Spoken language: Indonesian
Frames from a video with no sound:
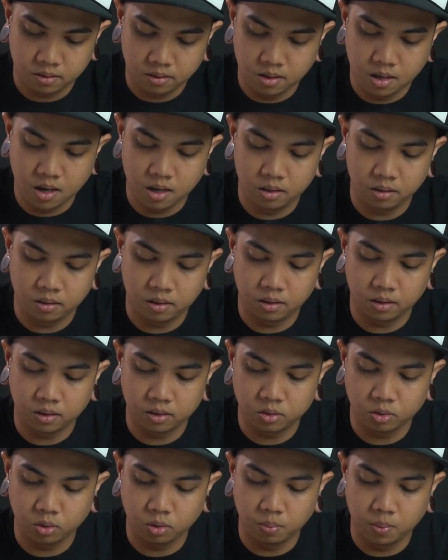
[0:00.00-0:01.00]
dan
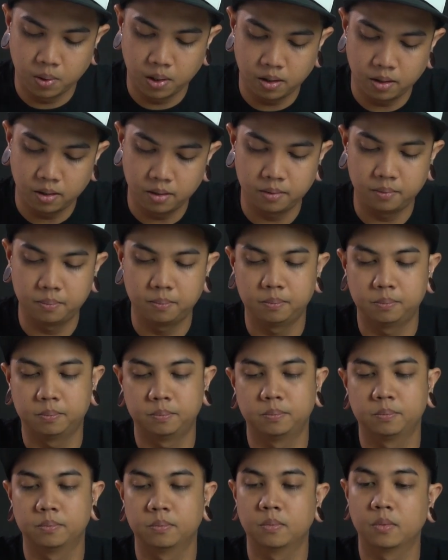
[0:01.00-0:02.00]
kita coba
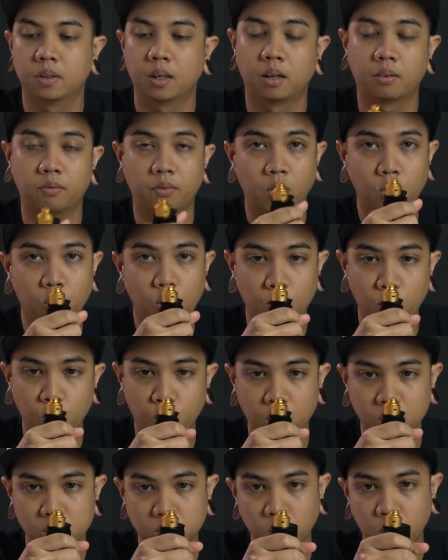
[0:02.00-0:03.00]
airflow gue
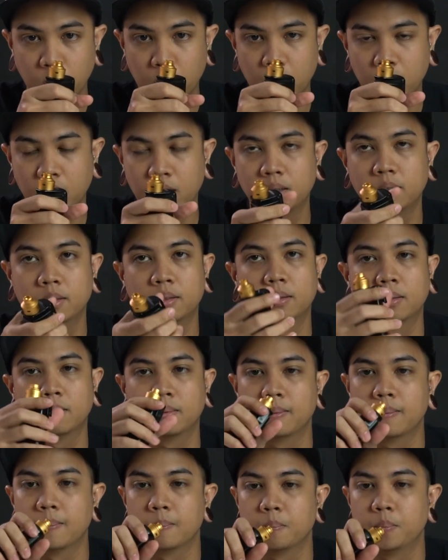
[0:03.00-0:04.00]
buka semua
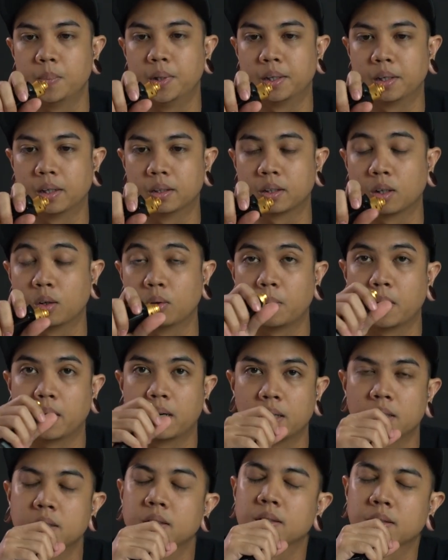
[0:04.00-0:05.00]
biar nggak terlalu
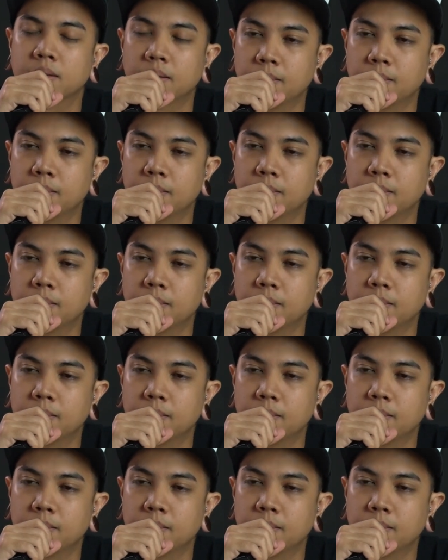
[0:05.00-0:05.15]
panas